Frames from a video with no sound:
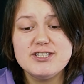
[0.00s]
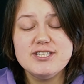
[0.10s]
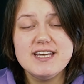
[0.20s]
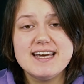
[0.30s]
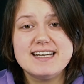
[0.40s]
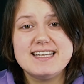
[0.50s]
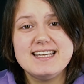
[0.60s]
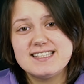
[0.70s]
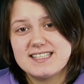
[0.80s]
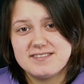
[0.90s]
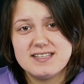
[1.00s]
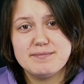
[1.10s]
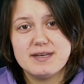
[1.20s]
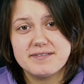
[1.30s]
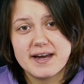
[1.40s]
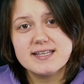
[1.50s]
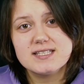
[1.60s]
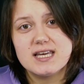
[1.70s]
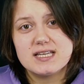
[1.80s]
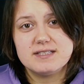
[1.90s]
Точнее, не совсем
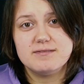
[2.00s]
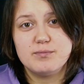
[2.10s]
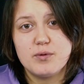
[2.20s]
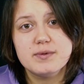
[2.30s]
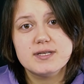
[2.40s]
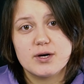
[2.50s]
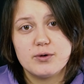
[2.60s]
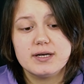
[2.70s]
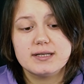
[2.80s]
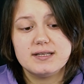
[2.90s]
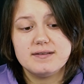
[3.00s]
еврейский, если вы помните ролик о